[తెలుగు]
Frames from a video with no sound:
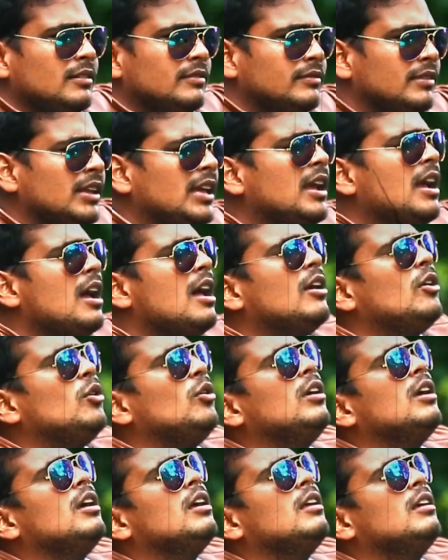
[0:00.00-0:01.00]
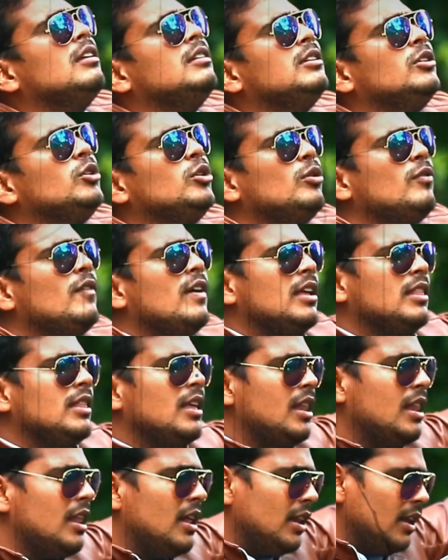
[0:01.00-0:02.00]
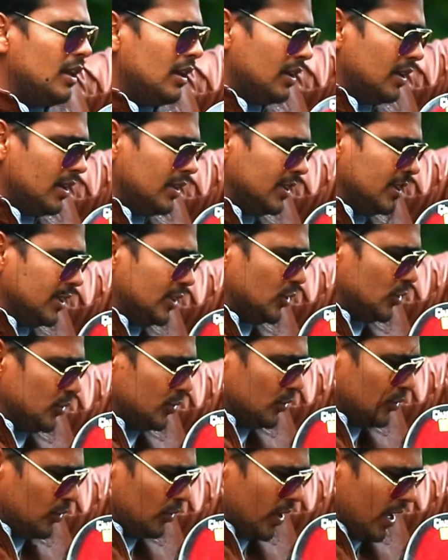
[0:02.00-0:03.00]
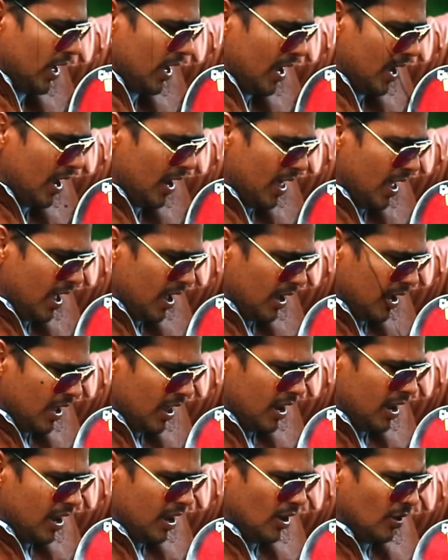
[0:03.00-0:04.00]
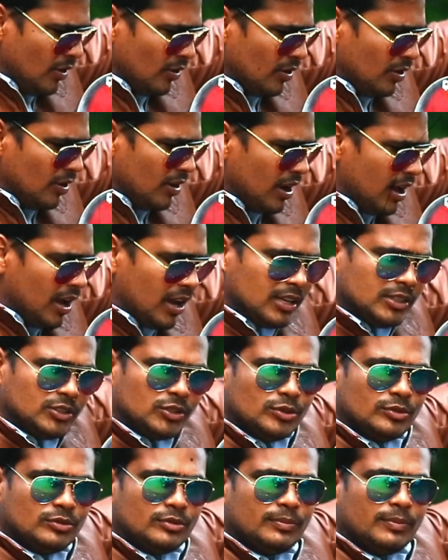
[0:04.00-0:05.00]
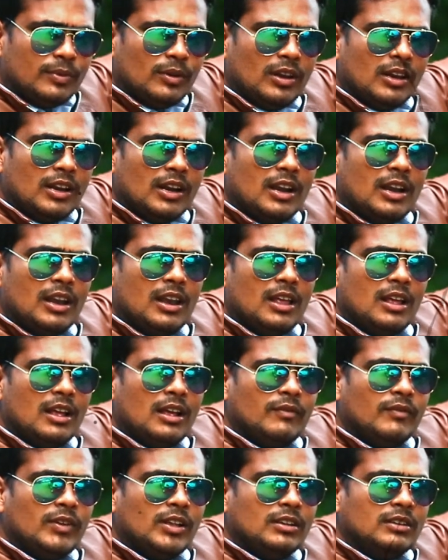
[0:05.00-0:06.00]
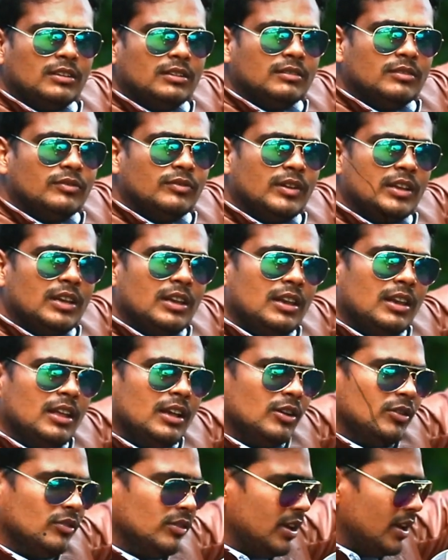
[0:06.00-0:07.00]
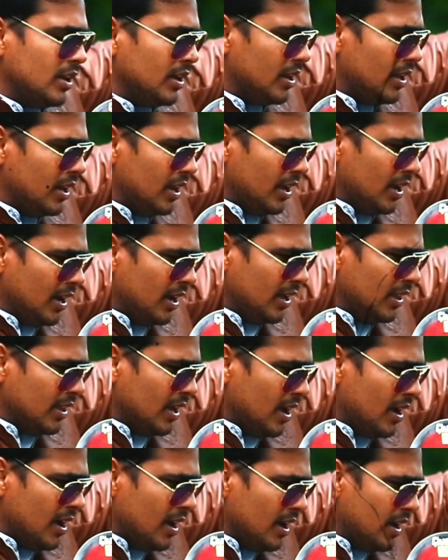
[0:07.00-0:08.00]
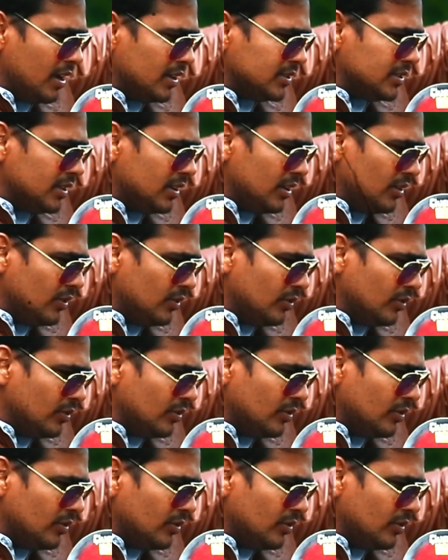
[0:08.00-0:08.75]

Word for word: నీ కళని పట్టుకు వదలనన్నవి చూడే నా కళ్ళు ఆ చూపులనల్లా తొక్కుకు వెళ్లకు దయలేదా అసలు